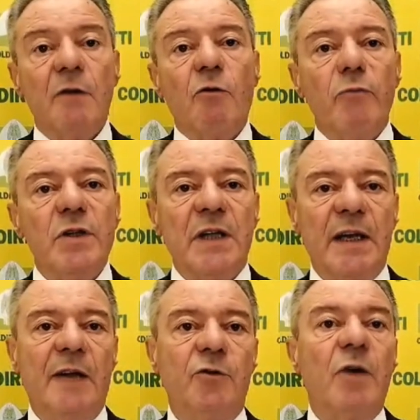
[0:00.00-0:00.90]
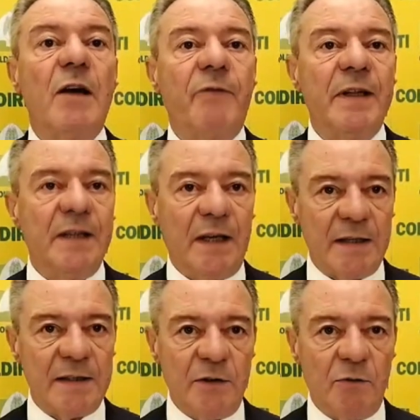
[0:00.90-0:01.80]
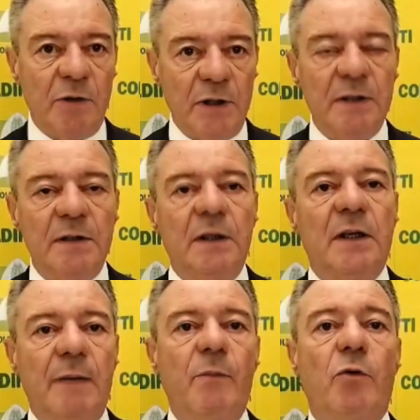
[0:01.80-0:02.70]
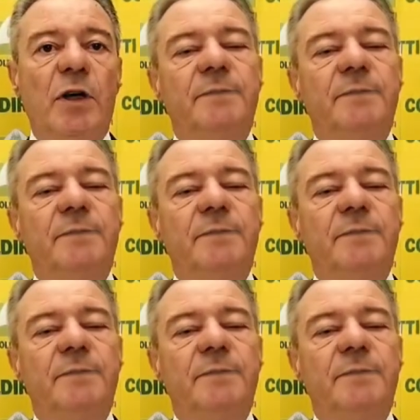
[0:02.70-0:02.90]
commissariando la federazione di Cremona.